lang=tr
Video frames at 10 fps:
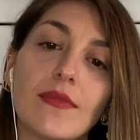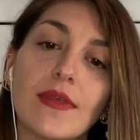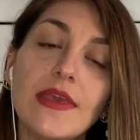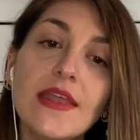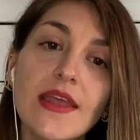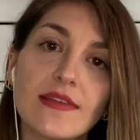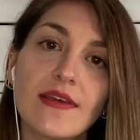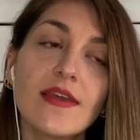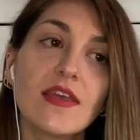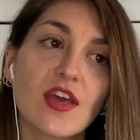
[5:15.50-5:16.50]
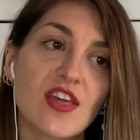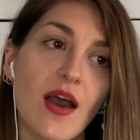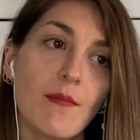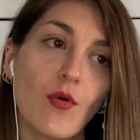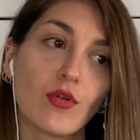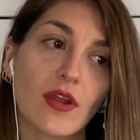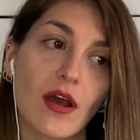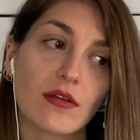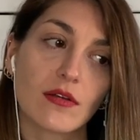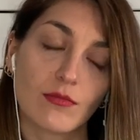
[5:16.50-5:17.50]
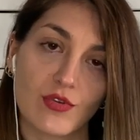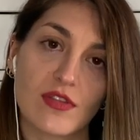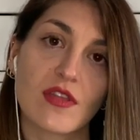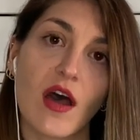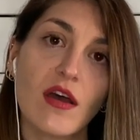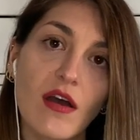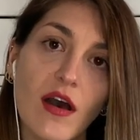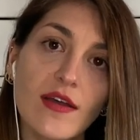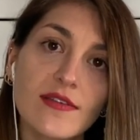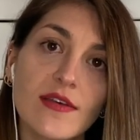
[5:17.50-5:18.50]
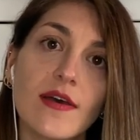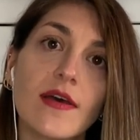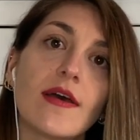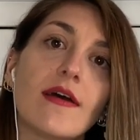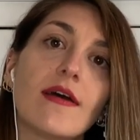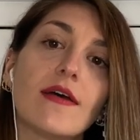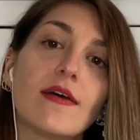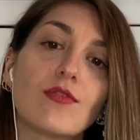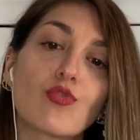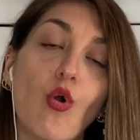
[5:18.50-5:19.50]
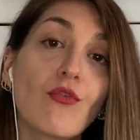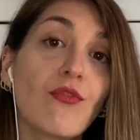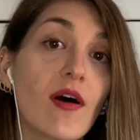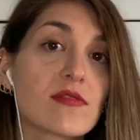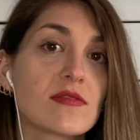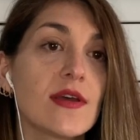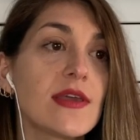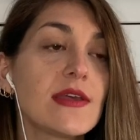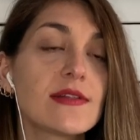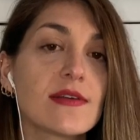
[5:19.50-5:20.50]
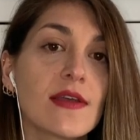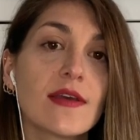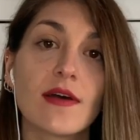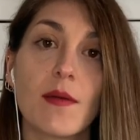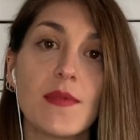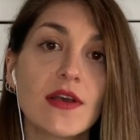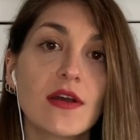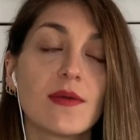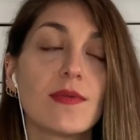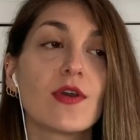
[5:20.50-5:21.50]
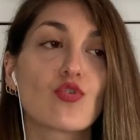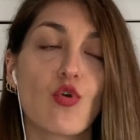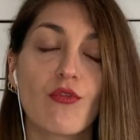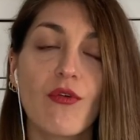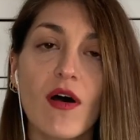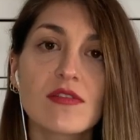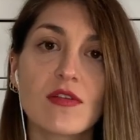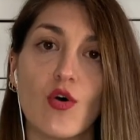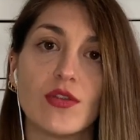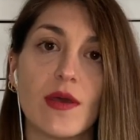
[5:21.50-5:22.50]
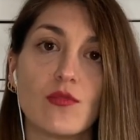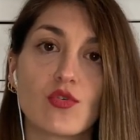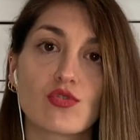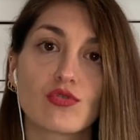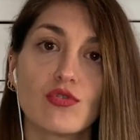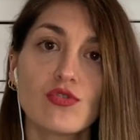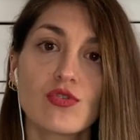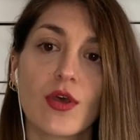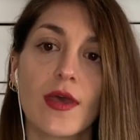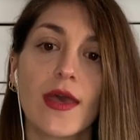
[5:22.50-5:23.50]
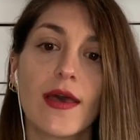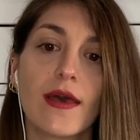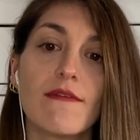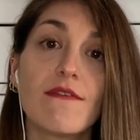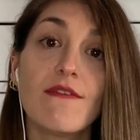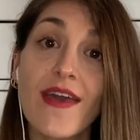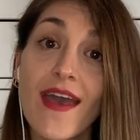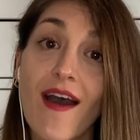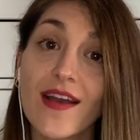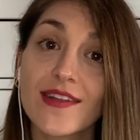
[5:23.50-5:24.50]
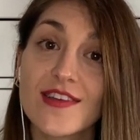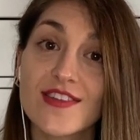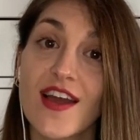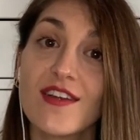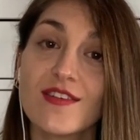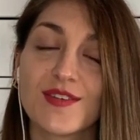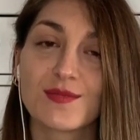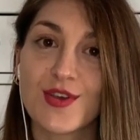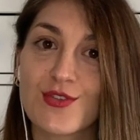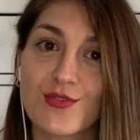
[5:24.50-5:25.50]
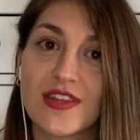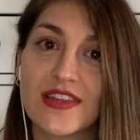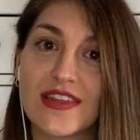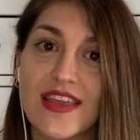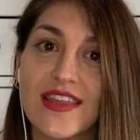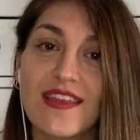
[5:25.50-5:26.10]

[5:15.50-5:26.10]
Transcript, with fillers: yine de yaşam olarak burası daha rahat. Çok fazla İngiltere ya da Amerika gibi çok fazla ödemiyorsunuz. Ve arkadaşlar burayı çok iyi dinleyin.